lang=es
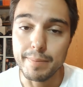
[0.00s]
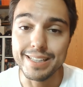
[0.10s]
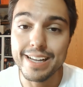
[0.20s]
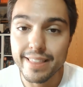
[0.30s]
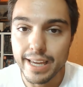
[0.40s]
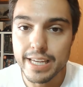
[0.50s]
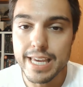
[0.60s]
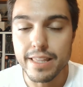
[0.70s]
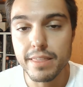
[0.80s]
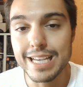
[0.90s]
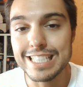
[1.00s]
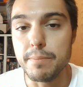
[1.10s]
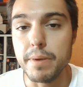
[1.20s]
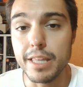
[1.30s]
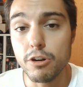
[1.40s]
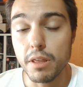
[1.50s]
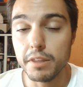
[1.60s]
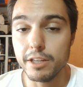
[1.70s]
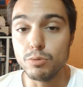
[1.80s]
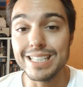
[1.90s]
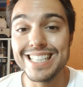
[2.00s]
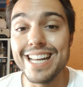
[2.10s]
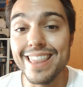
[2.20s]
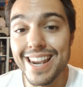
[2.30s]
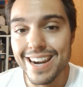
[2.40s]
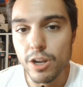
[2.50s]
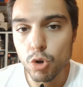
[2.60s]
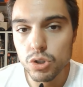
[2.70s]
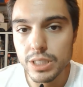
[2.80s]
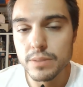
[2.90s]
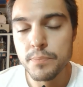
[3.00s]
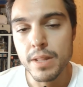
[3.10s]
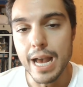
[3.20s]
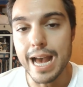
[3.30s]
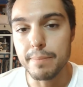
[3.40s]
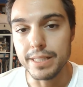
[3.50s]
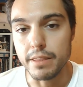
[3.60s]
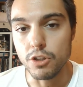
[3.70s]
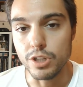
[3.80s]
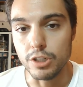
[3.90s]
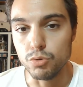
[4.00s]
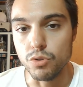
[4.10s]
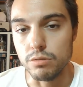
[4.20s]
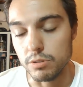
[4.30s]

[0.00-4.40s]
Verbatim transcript: A partir de ahí ya dice que se empezaron a hacer una serie de recortes a petición del estudio.